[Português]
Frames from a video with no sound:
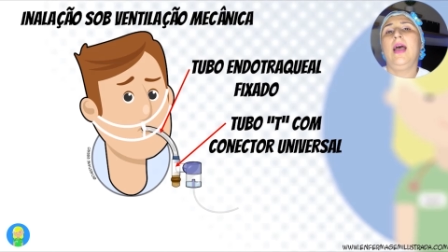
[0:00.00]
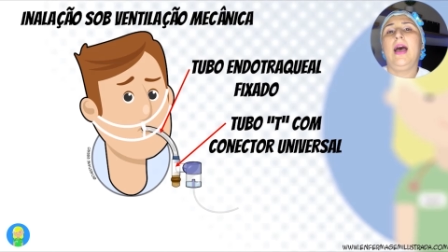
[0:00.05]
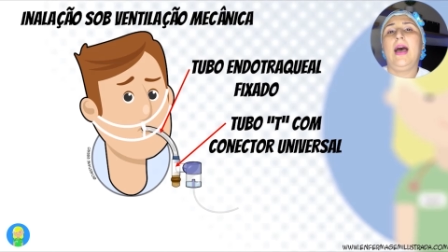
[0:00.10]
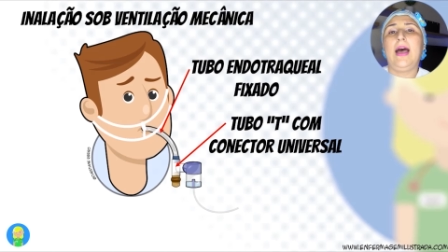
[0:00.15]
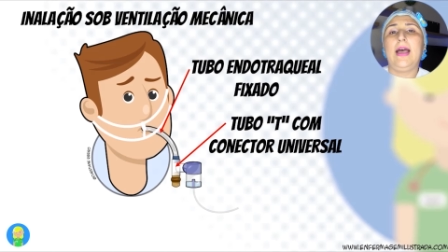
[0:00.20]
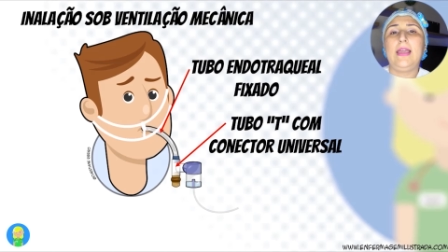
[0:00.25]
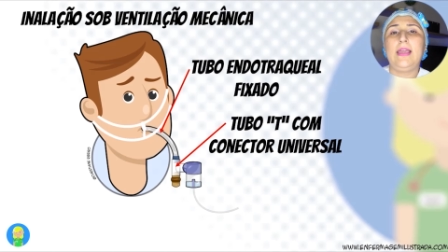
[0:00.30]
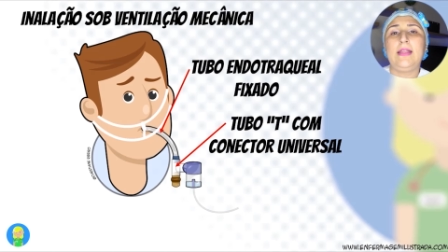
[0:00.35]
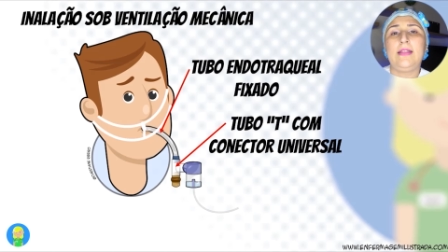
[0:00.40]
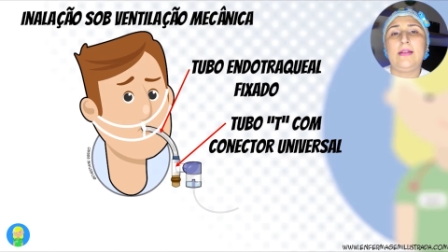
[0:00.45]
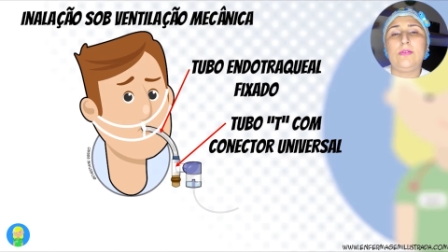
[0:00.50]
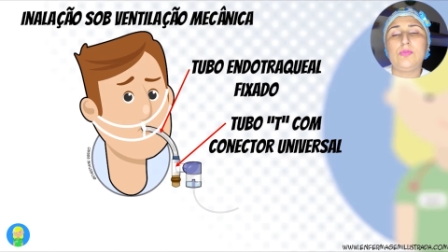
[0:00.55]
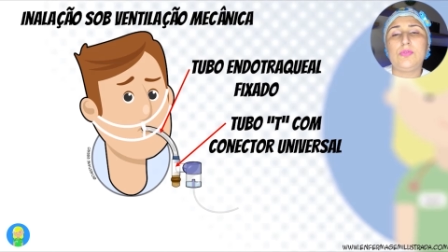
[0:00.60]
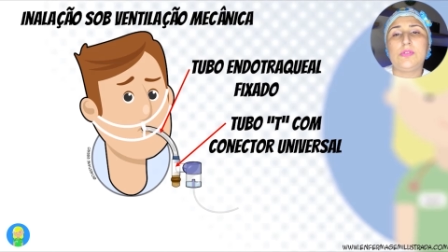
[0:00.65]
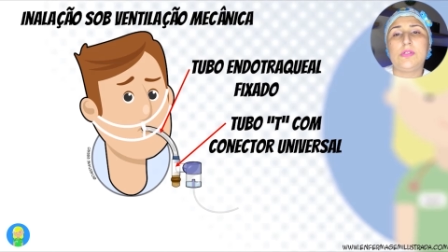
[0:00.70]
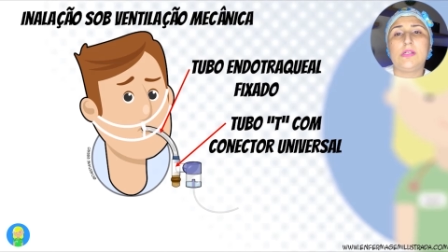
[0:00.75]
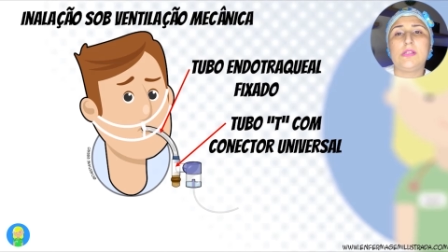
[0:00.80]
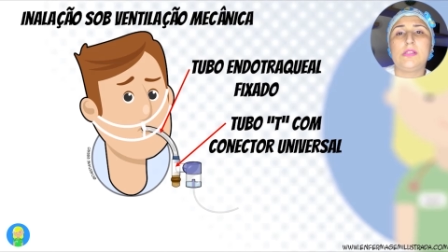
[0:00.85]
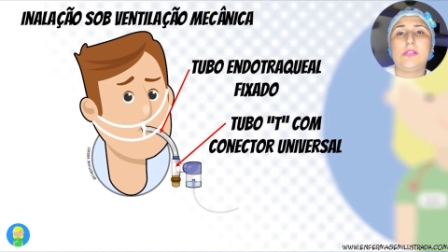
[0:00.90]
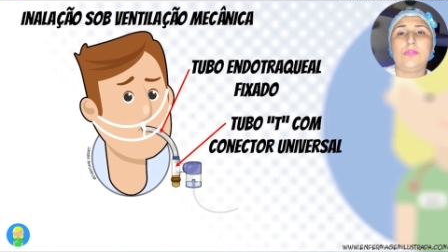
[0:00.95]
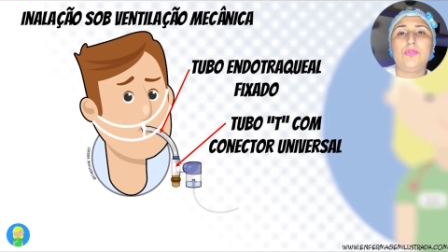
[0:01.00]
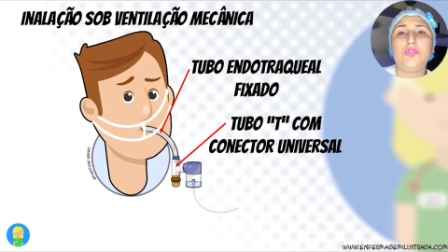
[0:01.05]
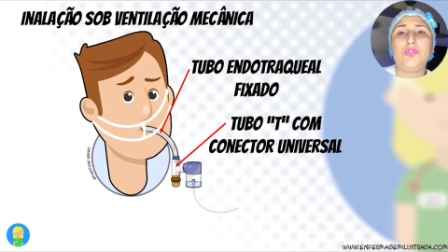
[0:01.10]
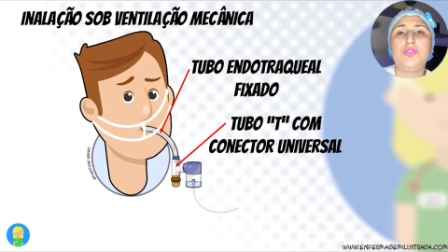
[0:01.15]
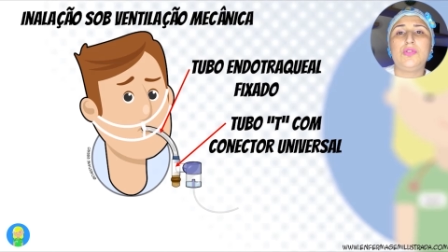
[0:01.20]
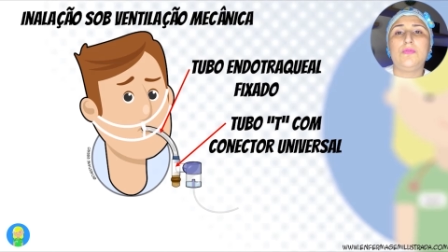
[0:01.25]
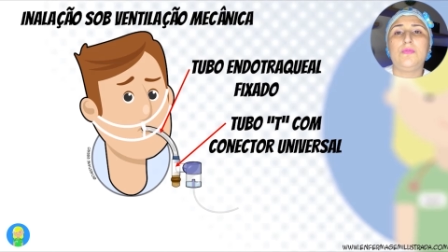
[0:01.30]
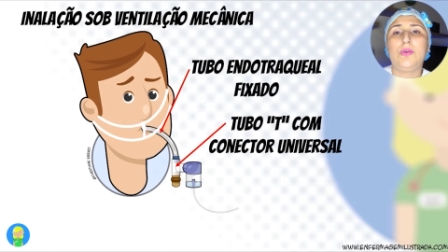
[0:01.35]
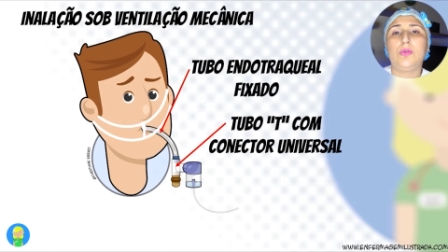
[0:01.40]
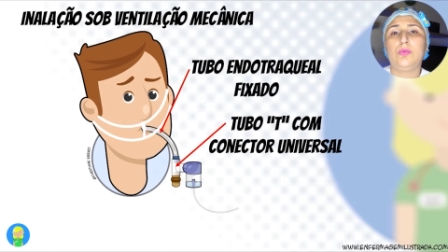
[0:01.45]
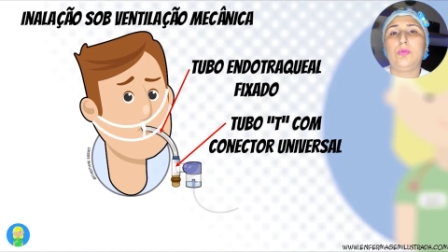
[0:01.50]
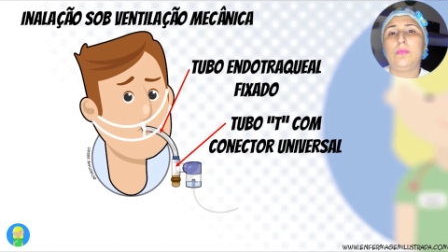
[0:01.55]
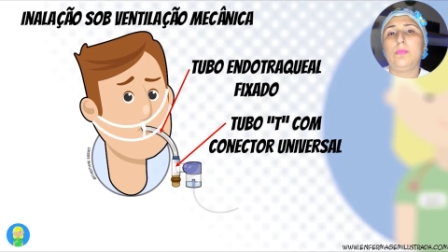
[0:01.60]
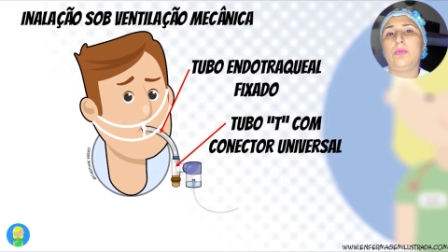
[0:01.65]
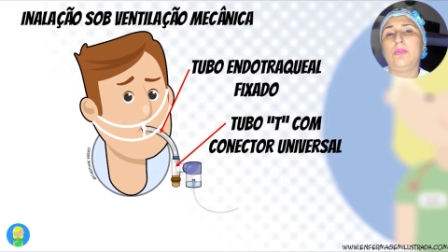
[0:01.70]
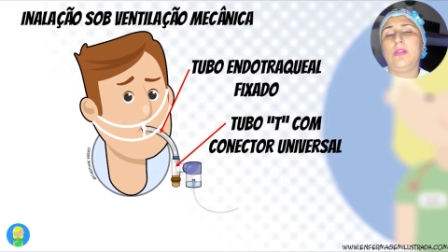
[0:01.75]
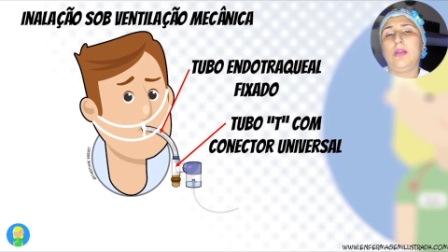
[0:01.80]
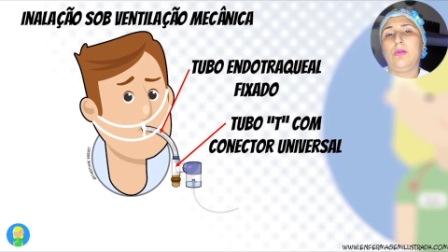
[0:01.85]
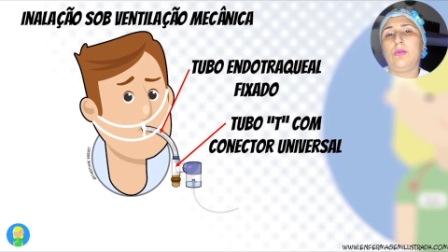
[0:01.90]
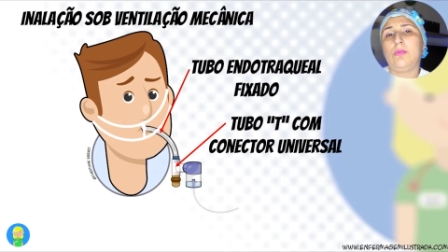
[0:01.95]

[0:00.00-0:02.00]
Aí na né, ilustração a gente vê o tubo T